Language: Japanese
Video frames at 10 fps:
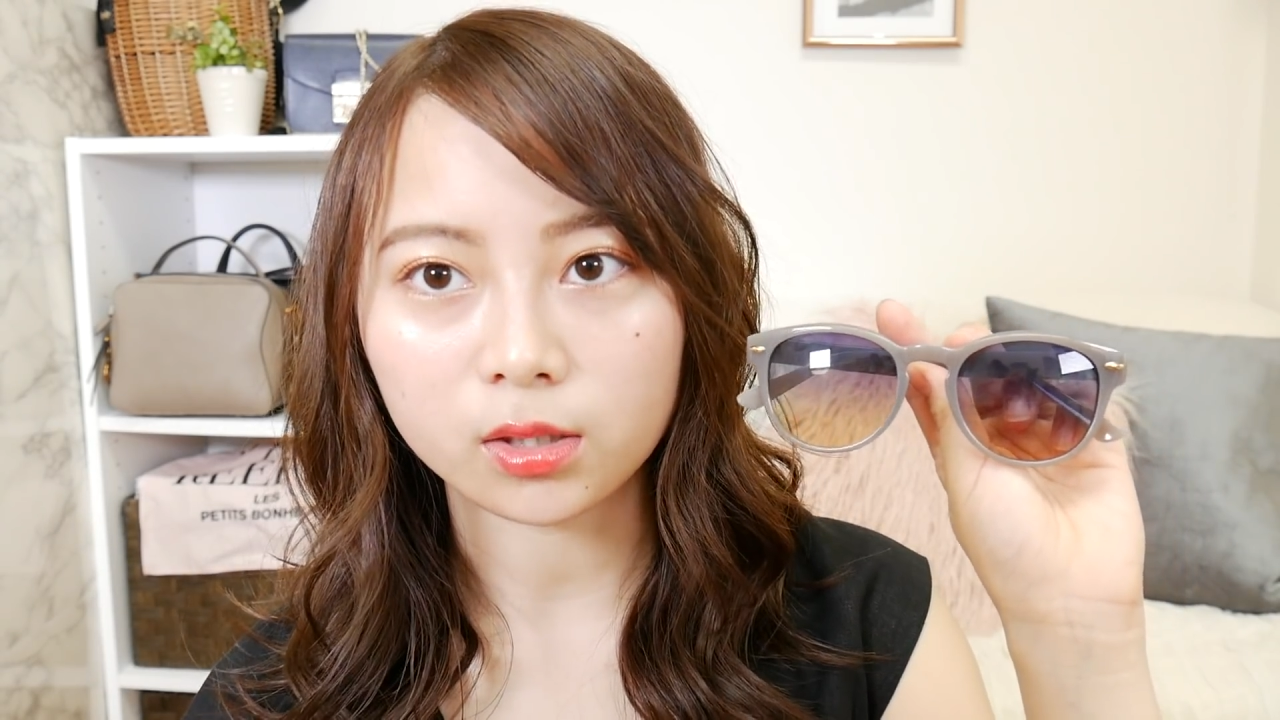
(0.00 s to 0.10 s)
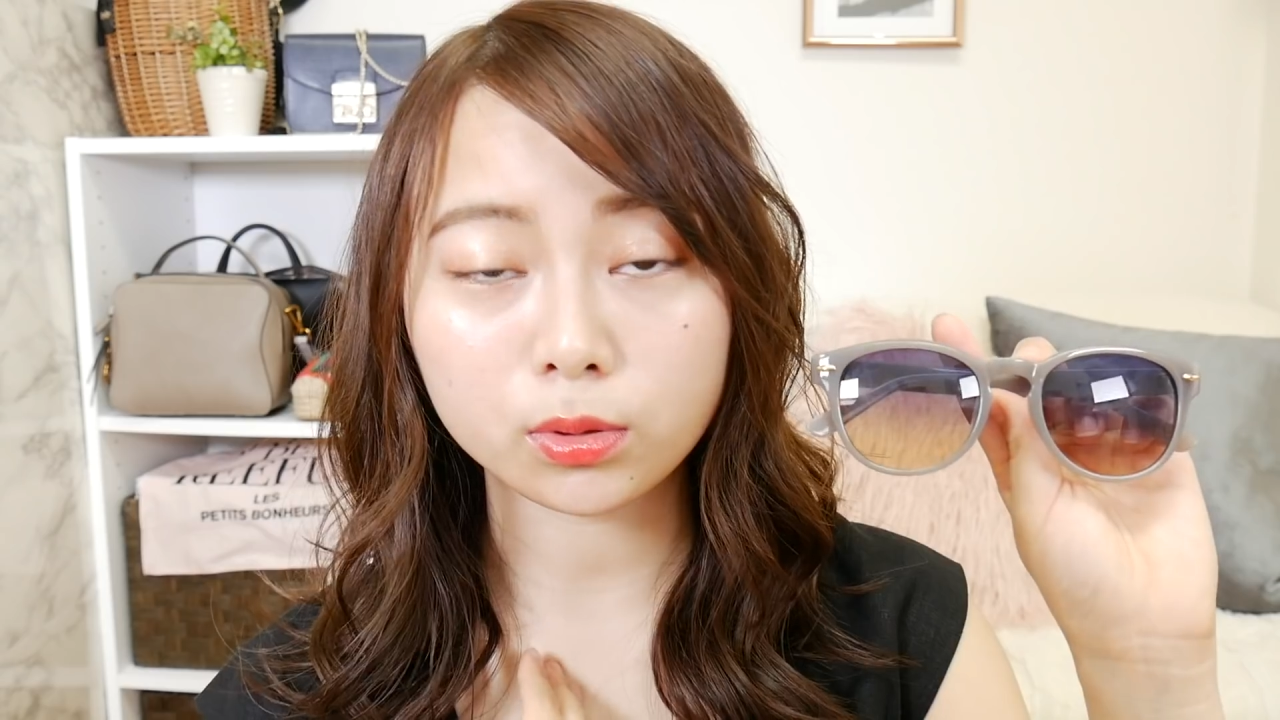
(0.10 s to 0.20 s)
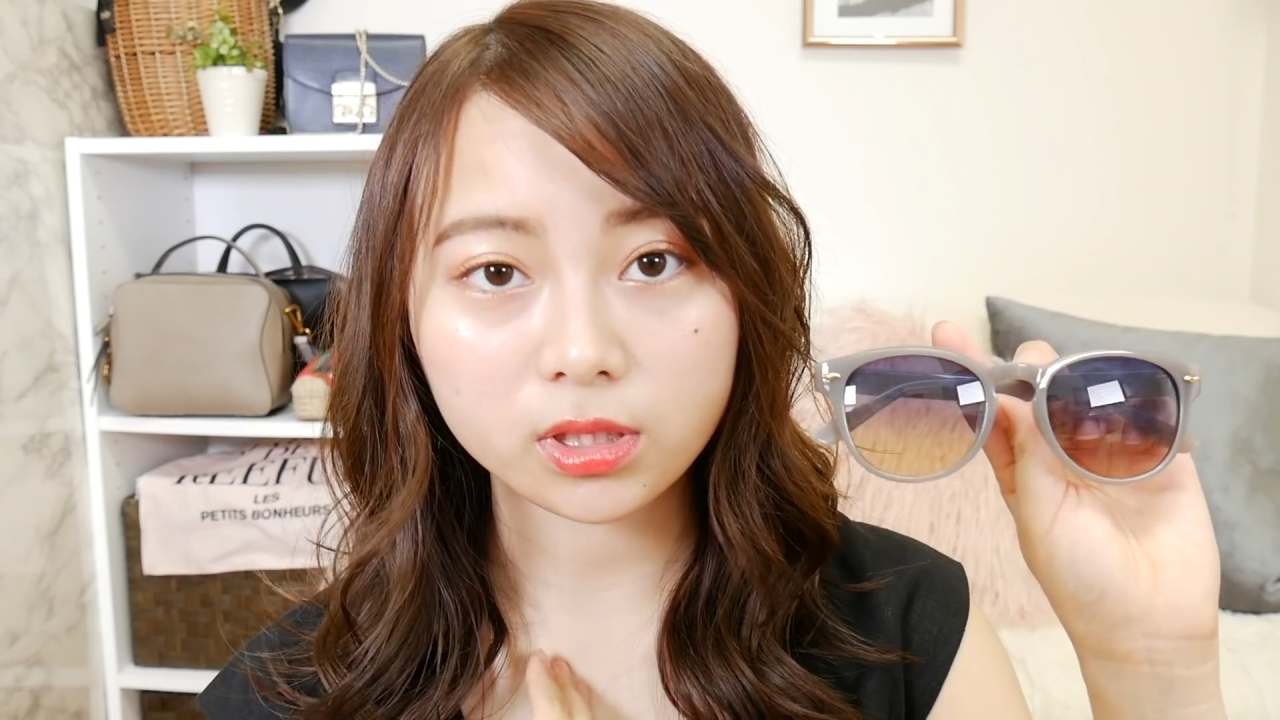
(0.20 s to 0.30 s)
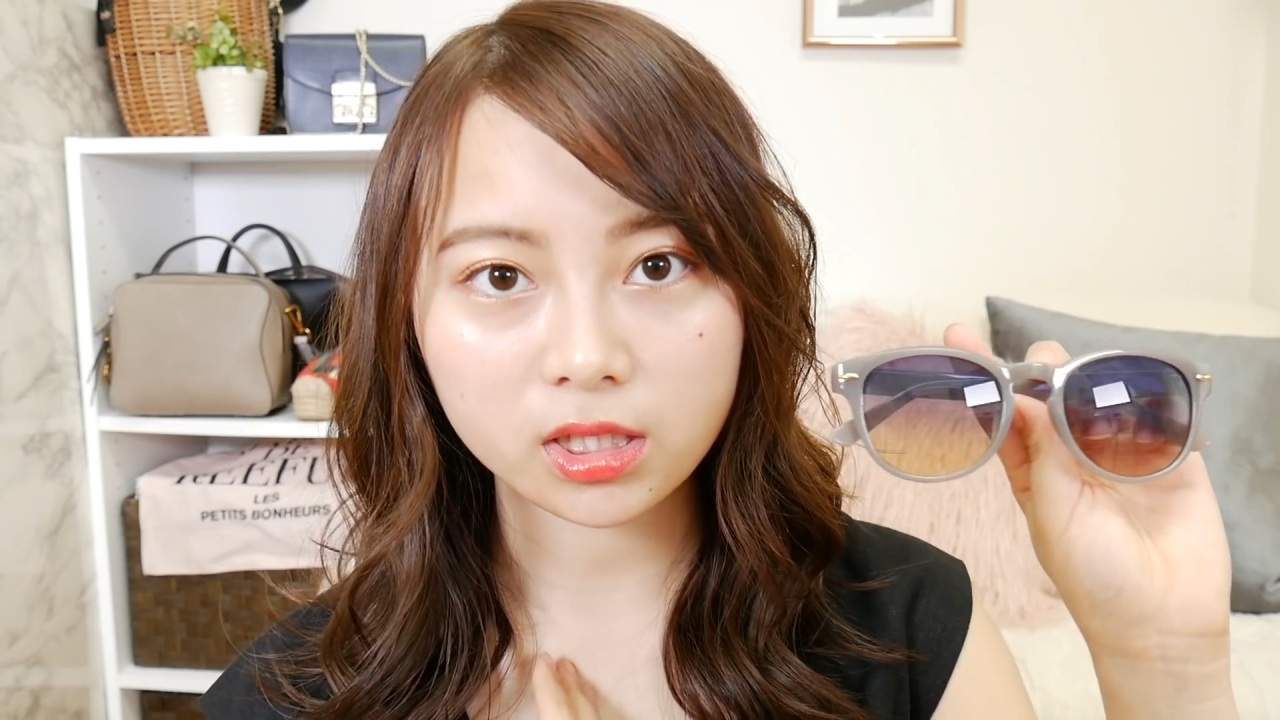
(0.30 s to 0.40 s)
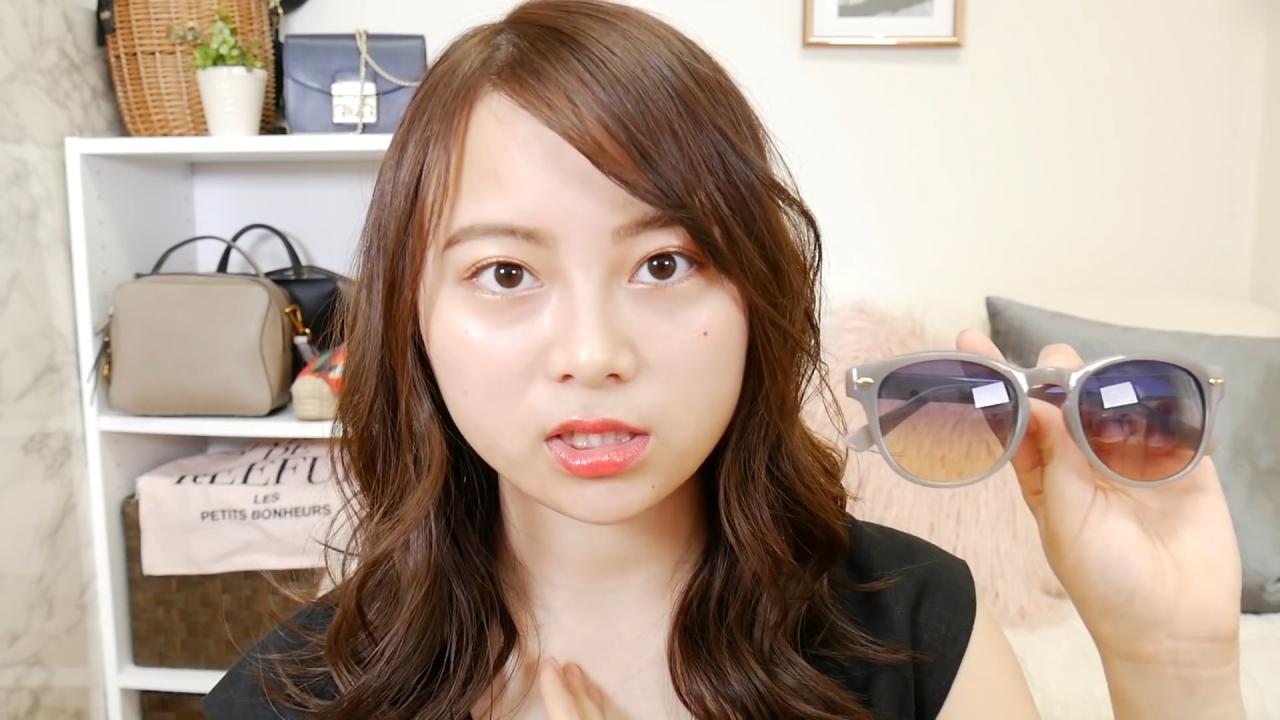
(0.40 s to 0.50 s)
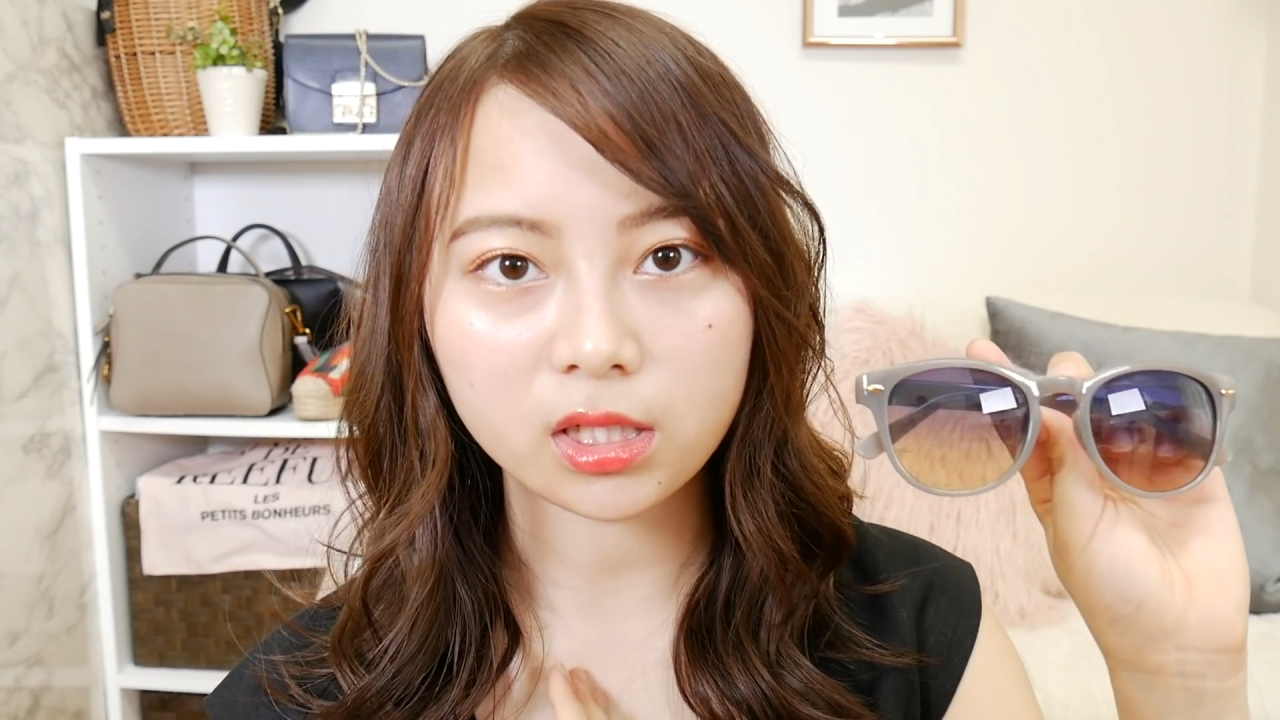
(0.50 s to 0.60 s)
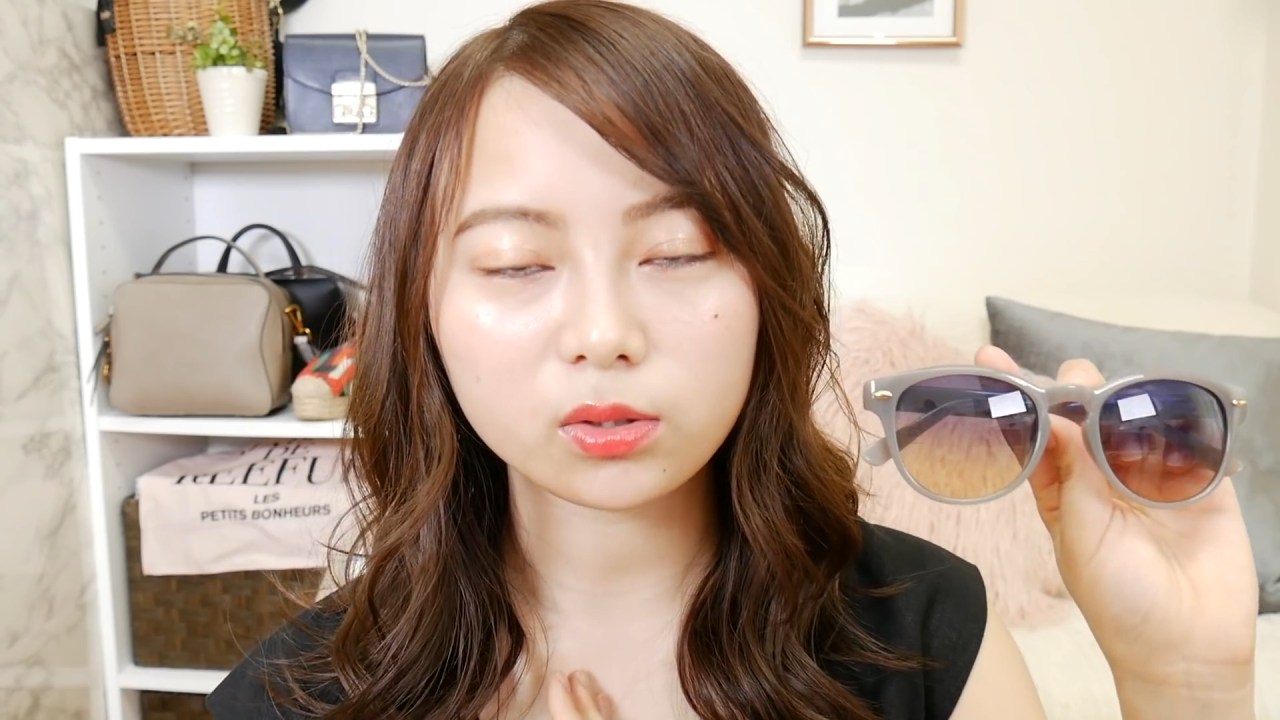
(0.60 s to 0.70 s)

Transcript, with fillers: 運転して